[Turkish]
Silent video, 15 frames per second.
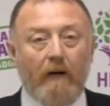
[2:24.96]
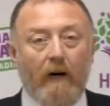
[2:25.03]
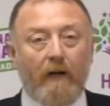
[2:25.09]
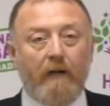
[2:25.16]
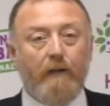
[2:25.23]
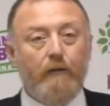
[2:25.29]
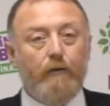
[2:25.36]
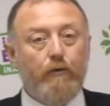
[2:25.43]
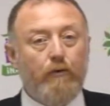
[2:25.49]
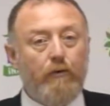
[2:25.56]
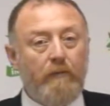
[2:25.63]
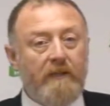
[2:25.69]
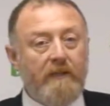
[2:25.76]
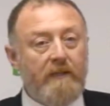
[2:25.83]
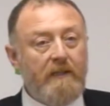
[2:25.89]
Akıl
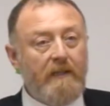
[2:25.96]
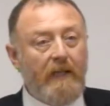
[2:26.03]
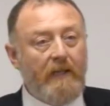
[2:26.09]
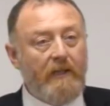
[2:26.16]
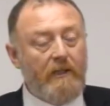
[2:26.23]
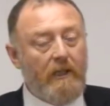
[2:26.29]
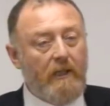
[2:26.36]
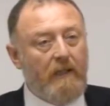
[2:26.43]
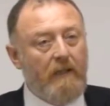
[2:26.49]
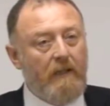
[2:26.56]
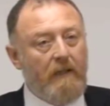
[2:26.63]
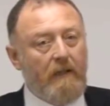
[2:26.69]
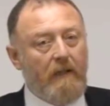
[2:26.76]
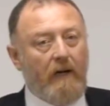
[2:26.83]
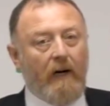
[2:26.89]
tutulmasını geçtik.
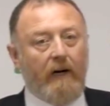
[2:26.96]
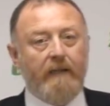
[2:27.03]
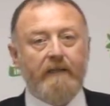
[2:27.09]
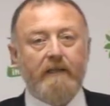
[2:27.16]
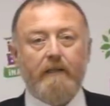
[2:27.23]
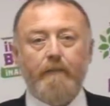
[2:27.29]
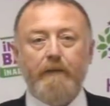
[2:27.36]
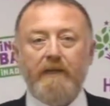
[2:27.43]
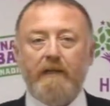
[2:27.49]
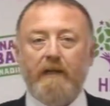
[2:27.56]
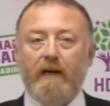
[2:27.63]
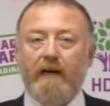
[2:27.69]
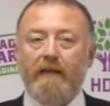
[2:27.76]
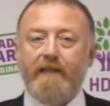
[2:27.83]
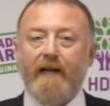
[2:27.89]
Artık bir
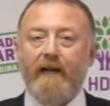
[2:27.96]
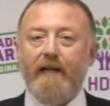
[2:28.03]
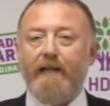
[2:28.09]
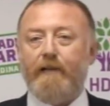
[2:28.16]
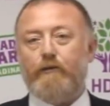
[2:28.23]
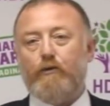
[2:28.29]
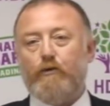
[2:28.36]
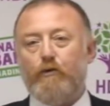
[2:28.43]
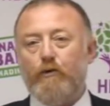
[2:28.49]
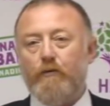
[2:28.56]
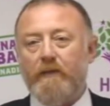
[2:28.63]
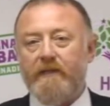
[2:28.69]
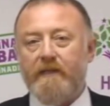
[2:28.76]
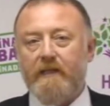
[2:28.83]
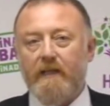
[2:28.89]
adalet
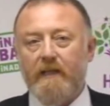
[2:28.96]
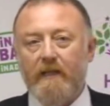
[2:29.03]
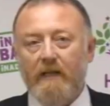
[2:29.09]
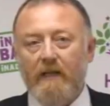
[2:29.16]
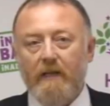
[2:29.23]
tutulması,